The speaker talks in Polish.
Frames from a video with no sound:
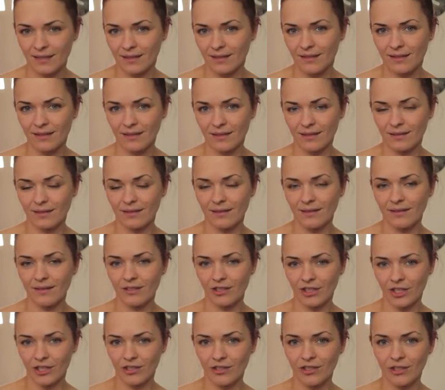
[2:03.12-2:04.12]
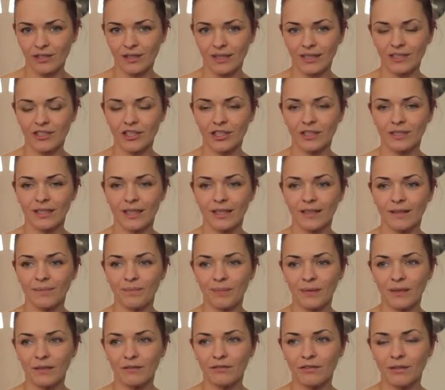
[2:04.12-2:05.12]
z, z, z rzeczy, także ta
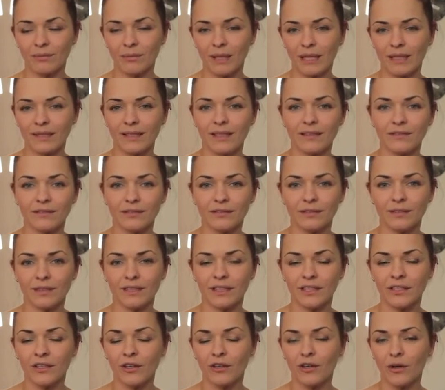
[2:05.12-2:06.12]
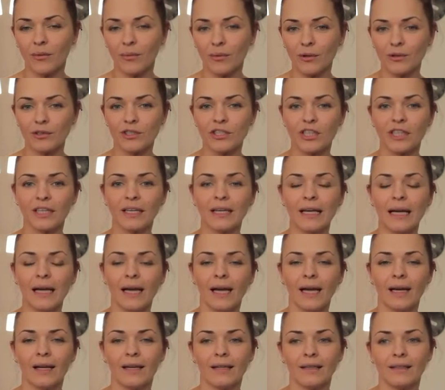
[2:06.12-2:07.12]
wymiana w jego komodzie
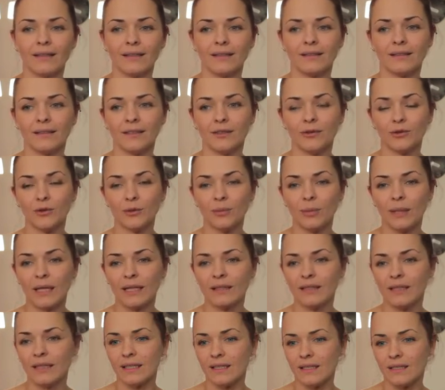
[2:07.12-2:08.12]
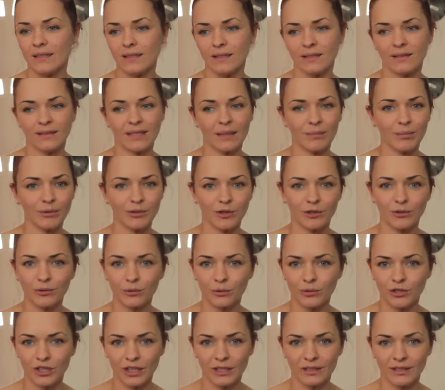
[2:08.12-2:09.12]
e, tych ubrań jest na
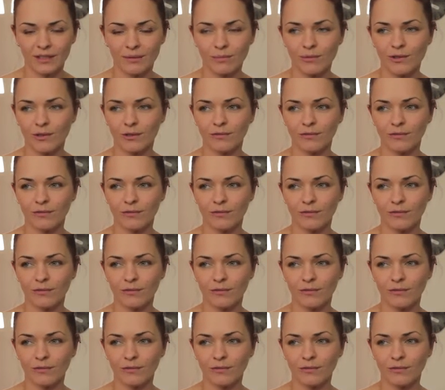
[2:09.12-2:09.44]
porządku dziennym.